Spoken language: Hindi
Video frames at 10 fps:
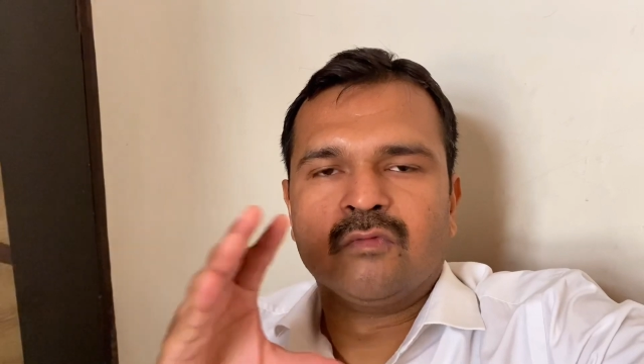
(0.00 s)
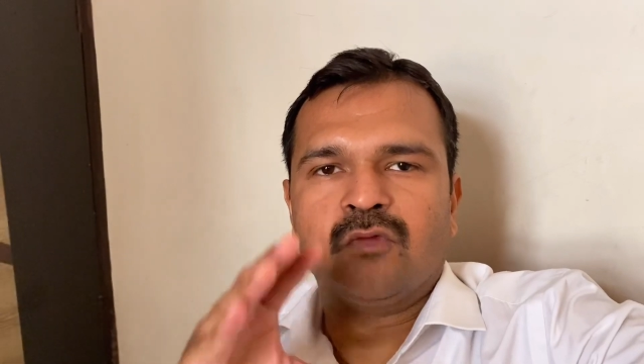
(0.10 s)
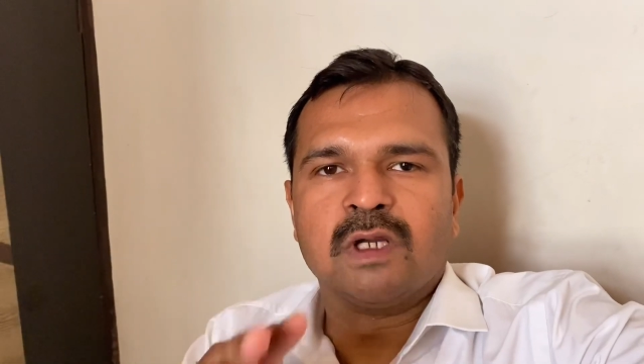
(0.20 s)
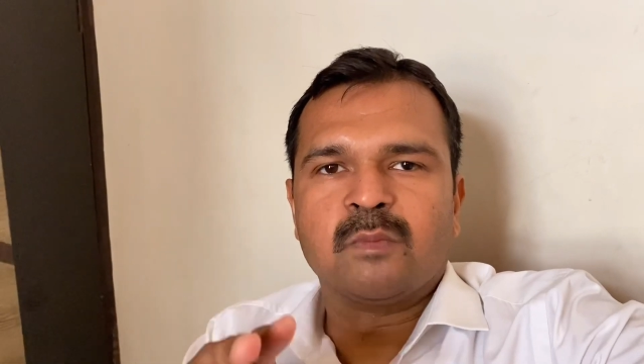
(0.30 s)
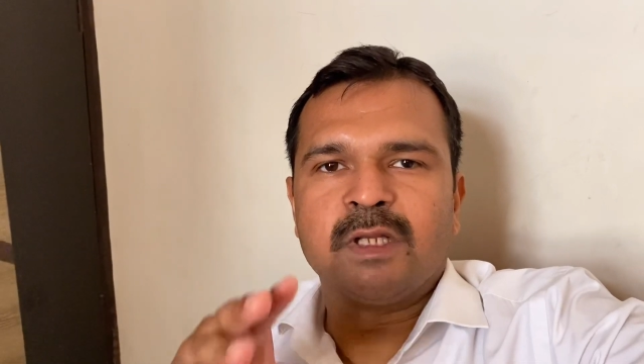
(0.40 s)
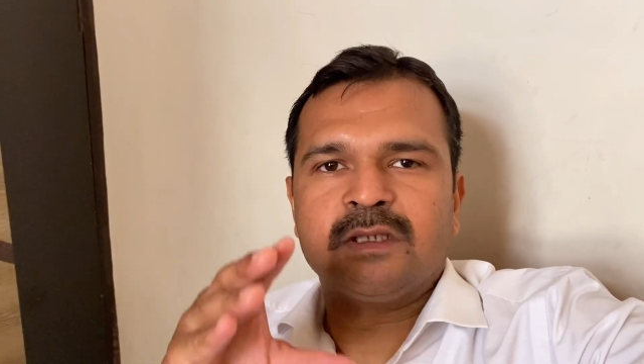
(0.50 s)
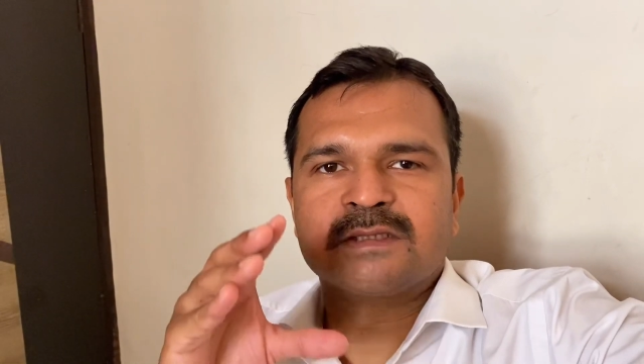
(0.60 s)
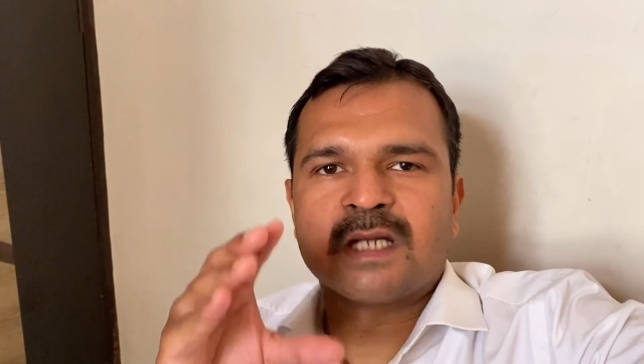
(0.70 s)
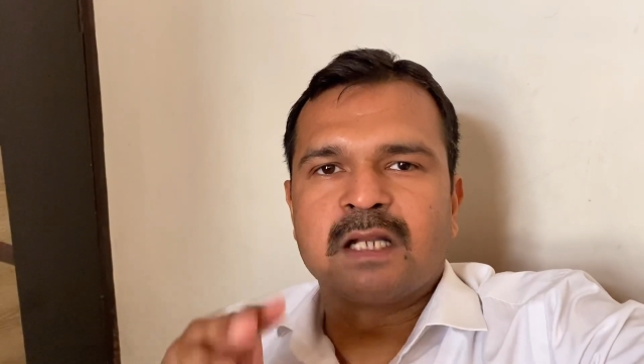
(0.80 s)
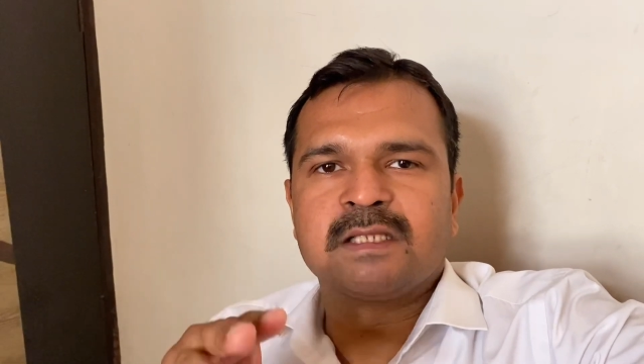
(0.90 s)
वो है भाई
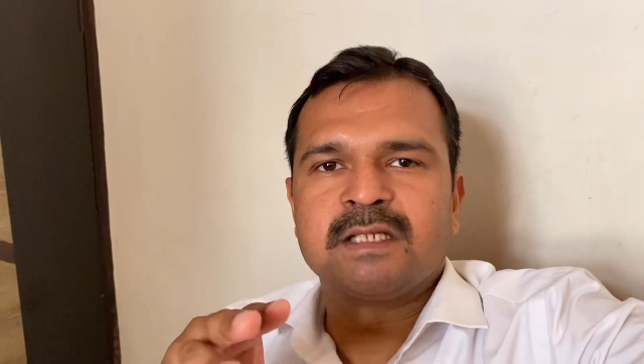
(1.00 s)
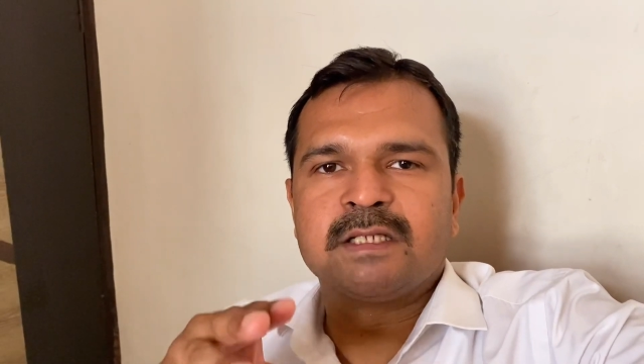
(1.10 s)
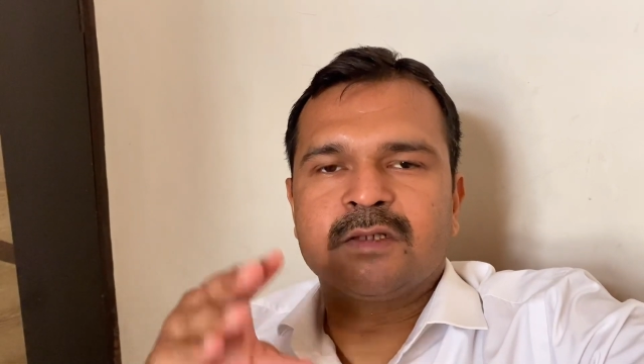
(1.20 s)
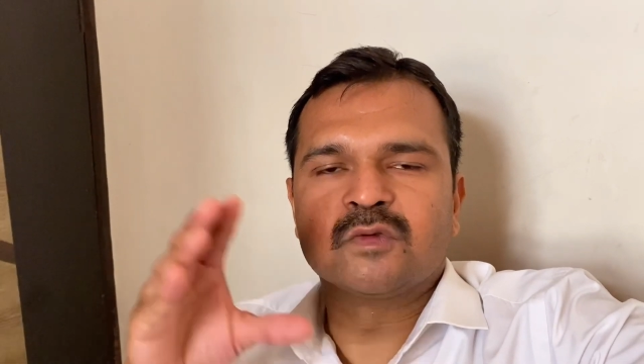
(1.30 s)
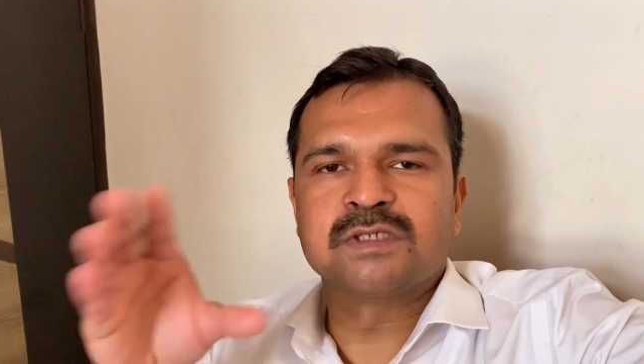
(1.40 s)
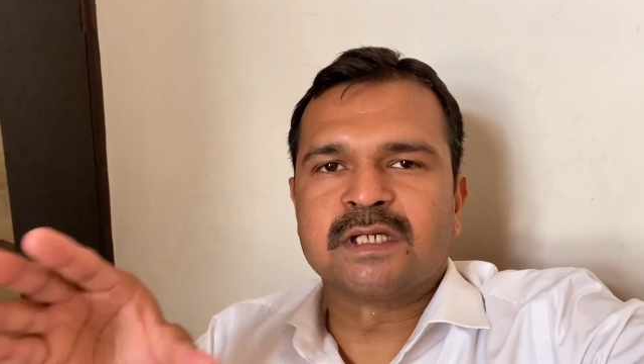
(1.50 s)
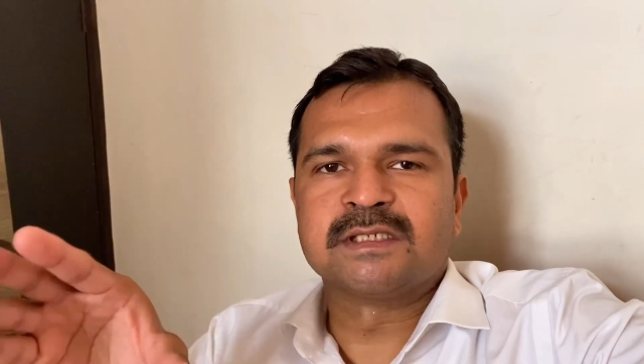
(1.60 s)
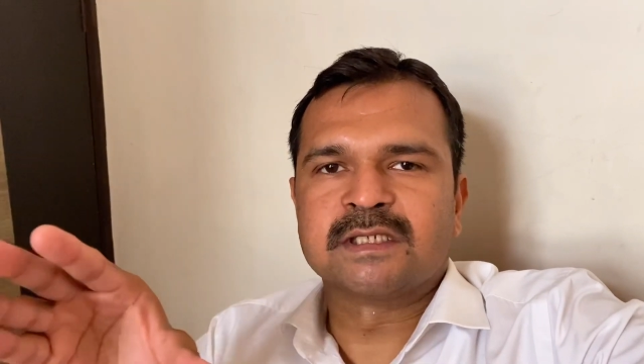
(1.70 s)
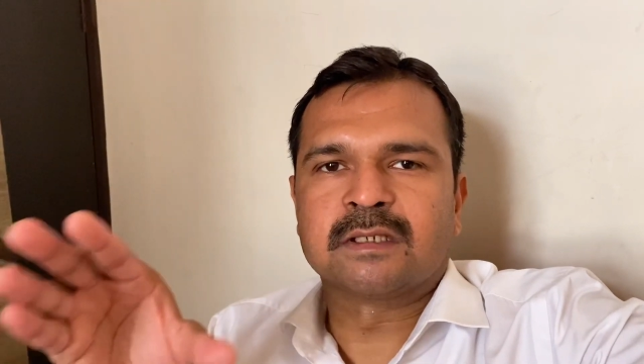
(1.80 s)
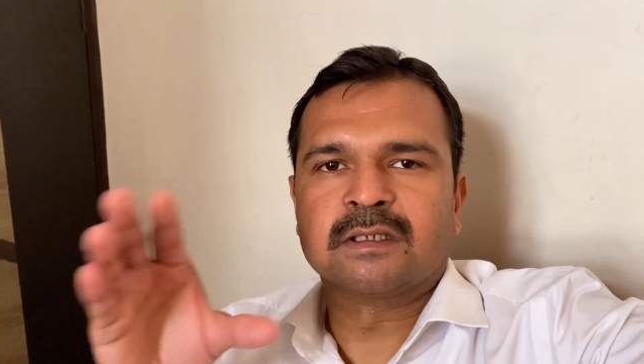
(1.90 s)
साढ़े तीन इंटू साढ़े
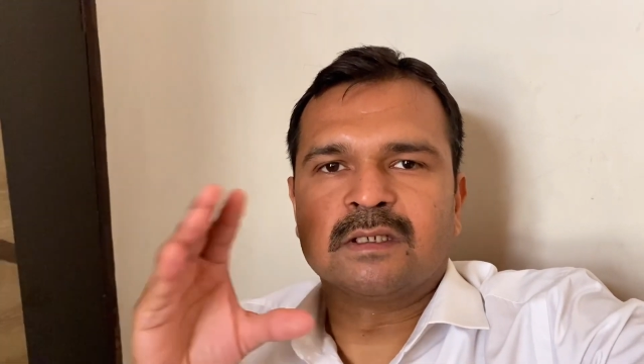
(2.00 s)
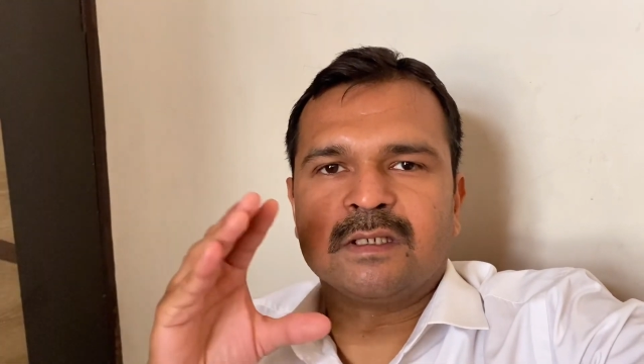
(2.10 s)
चार